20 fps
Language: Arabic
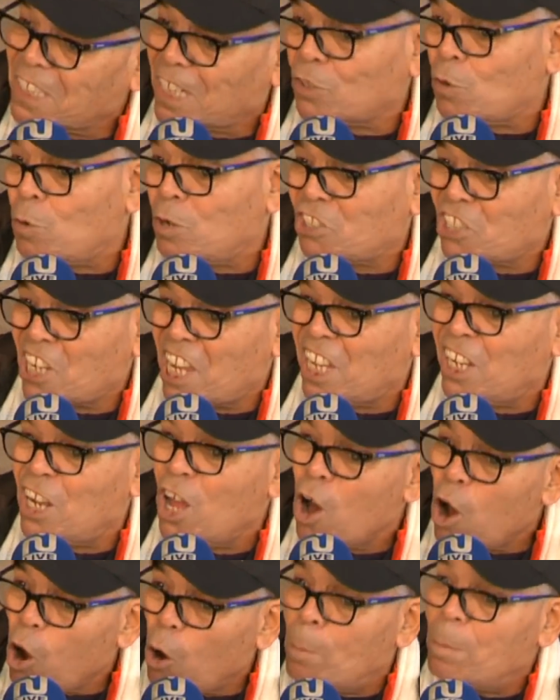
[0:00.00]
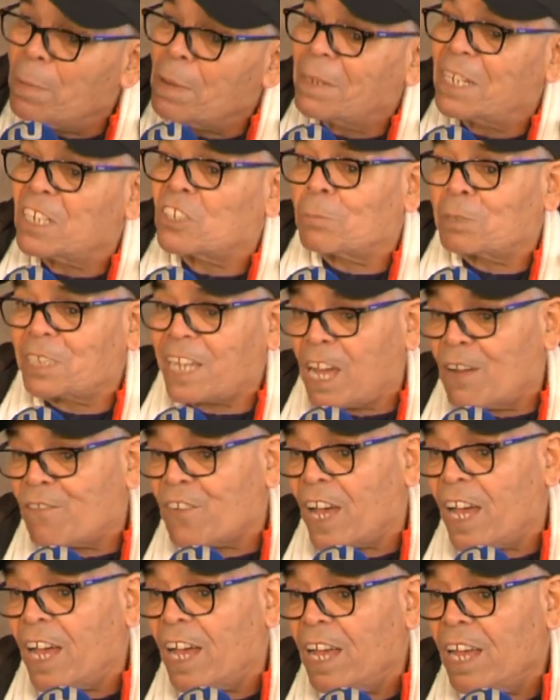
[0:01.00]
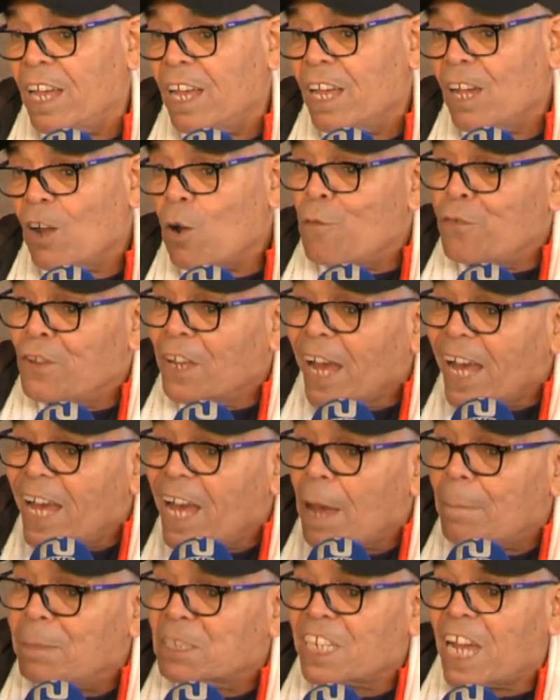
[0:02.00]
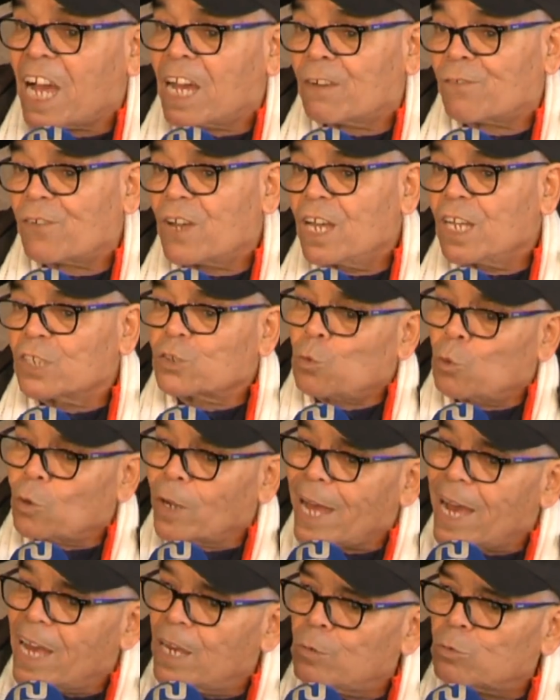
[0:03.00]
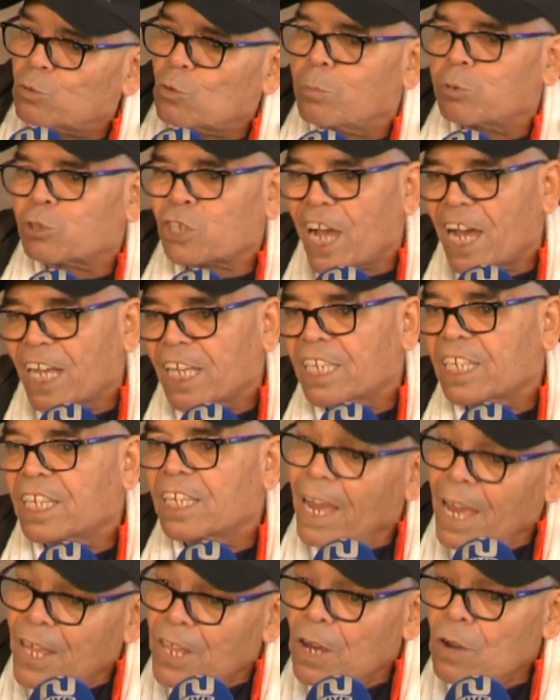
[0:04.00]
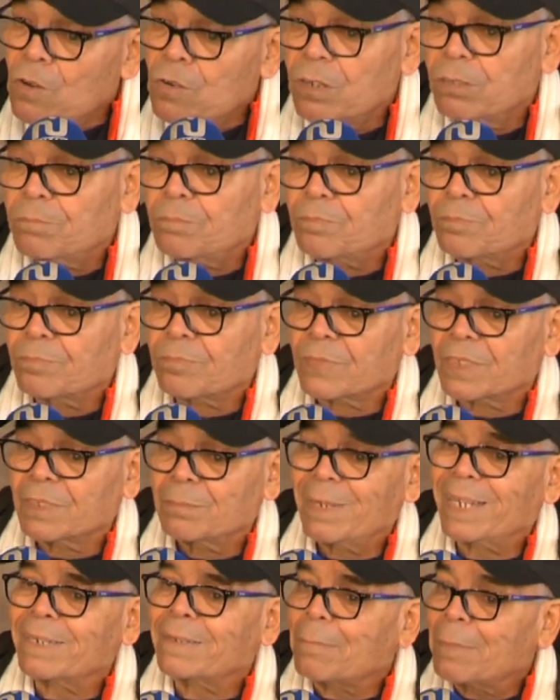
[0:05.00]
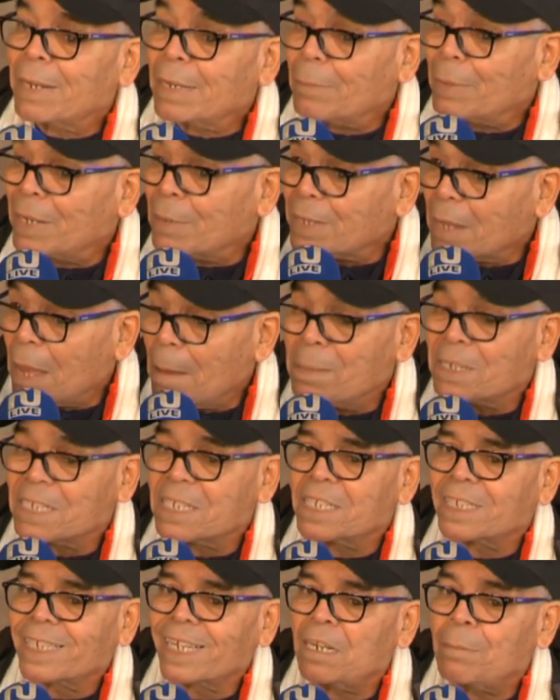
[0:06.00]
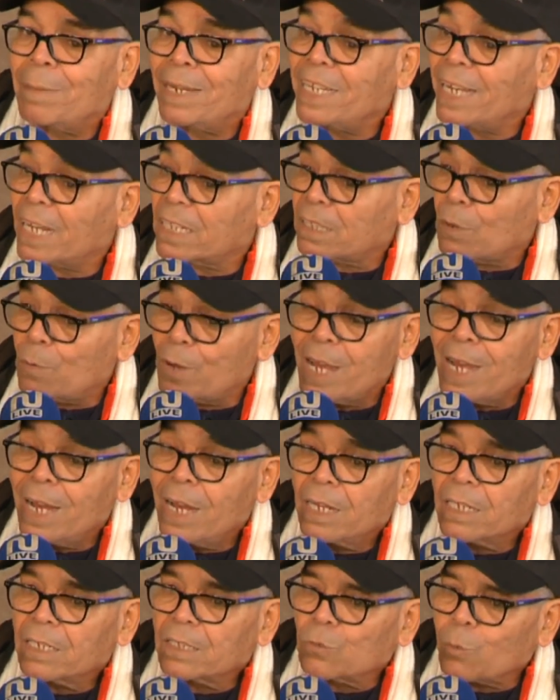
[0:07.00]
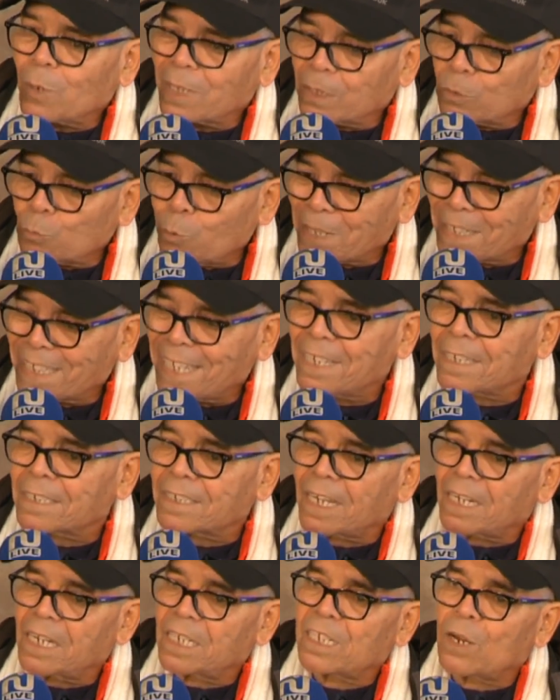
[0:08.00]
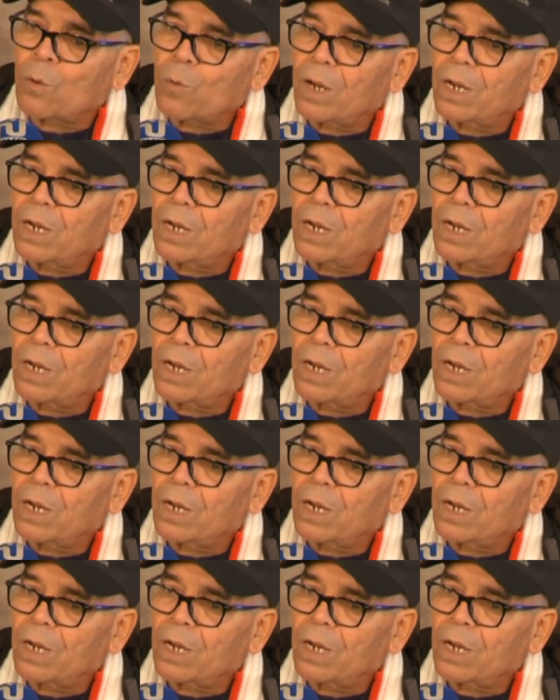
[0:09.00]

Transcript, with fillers: خاطر هو جاهل امي ما ينجمش يعرفها هو فين قراها باش يعرف شكون القاري وشكون مش قاري هذا هو ما نحبش نزيد نتكلم عليه خاطر توترت انا توا